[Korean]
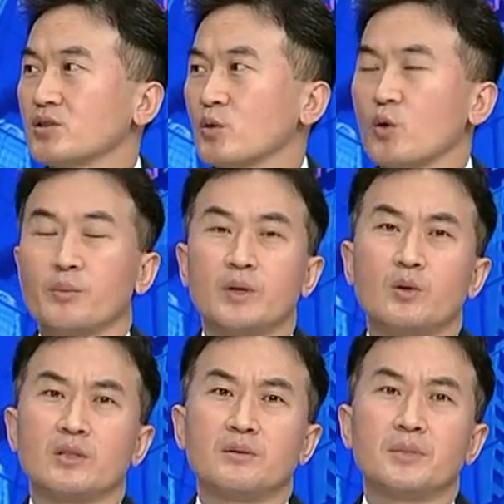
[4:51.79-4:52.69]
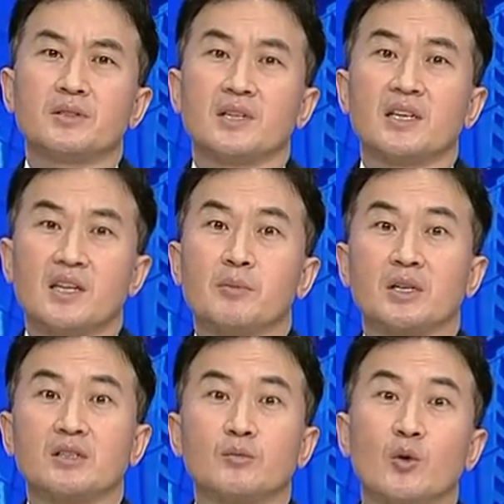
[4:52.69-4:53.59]
네. 공매도가 전면 재개되면
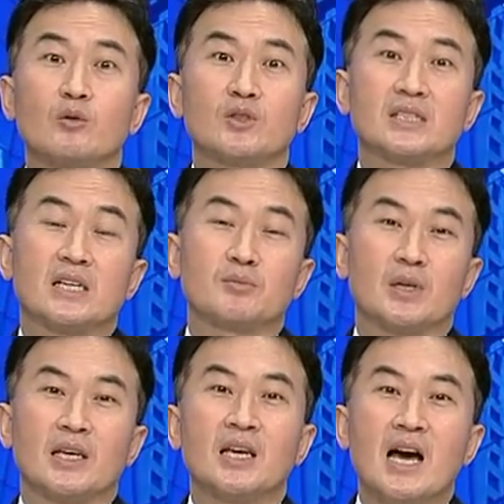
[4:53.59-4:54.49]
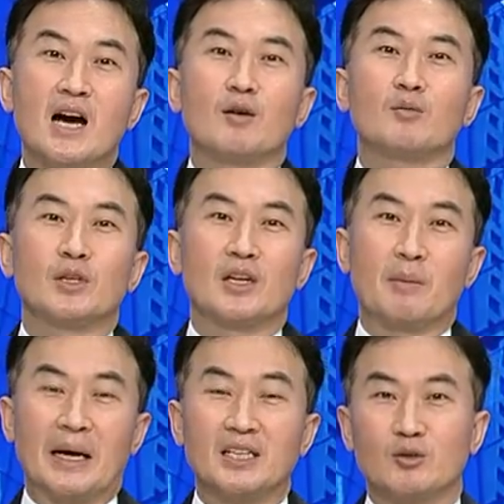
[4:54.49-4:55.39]
그럼 외국인 자금이 한꺼번에 이렇게
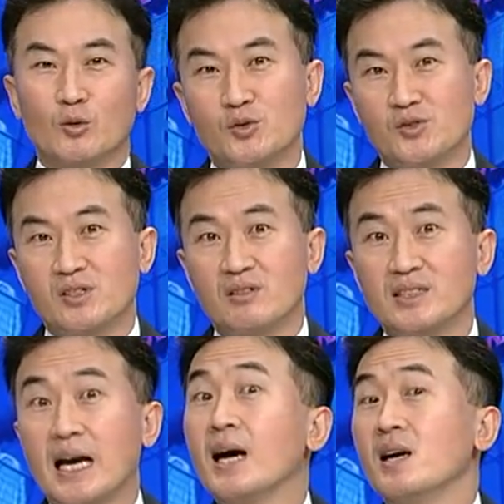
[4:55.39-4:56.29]
많이 들어올 수 있을 거냐?